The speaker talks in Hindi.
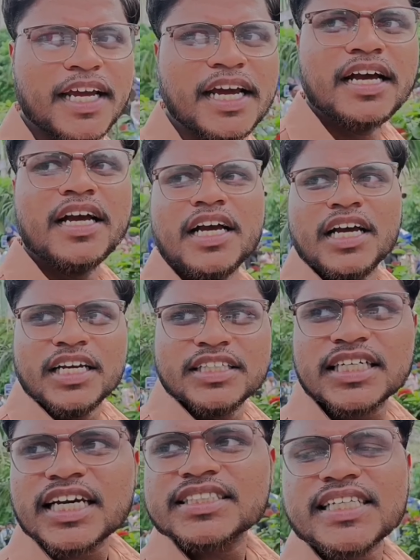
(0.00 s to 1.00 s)
पार्टी है
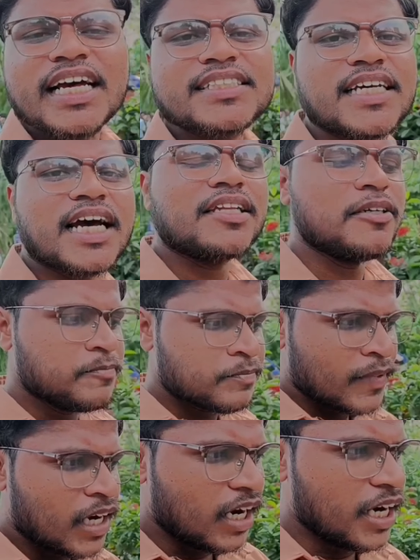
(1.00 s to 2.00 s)
इसी के साथ
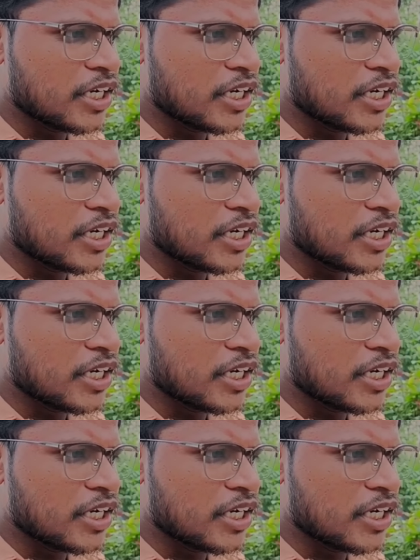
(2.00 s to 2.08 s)
साथ